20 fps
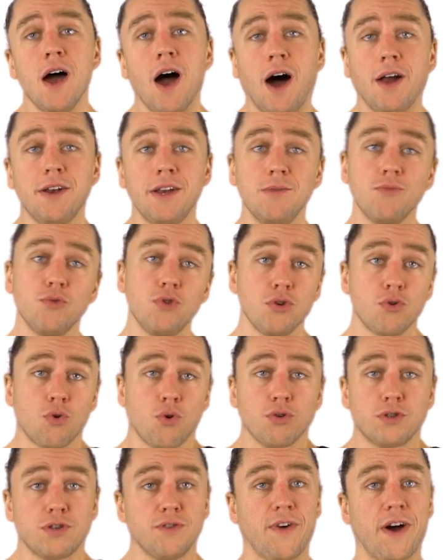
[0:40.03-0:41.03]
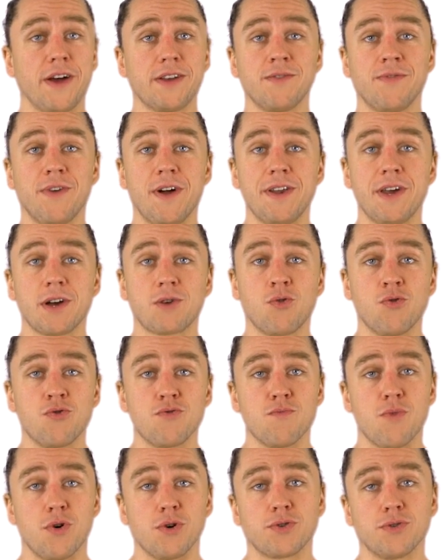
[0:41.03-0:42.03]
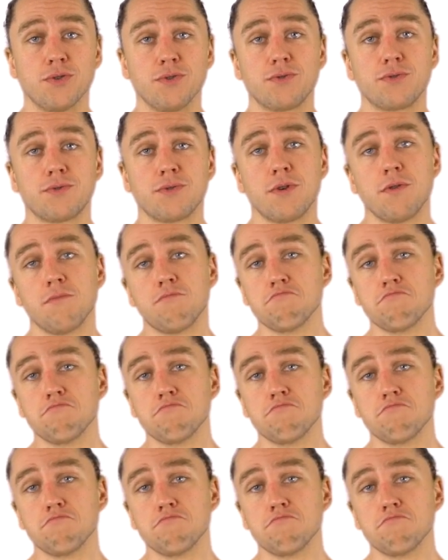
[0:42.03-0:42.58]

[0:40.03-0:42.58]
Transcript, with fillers: an dem du die große weite Welt erkunden möchtest.